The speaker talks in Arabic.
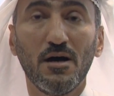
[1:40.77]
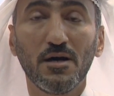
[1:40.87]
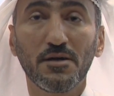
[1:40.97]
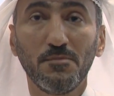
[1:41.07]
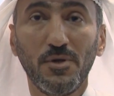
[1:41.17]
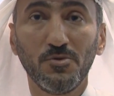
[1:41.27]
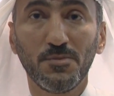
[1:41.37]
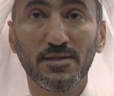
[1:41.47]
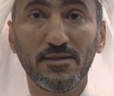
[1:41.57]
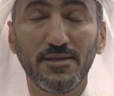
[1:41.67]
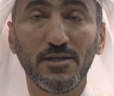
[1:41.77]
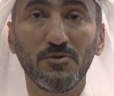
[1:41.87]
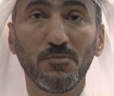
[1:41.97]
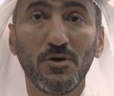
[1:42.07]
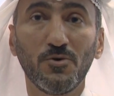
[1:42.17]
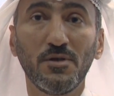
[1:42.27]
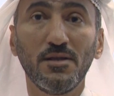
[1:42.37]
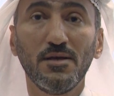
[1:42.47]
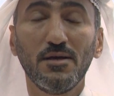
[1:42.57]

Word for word: اخر معلومات لديهم حول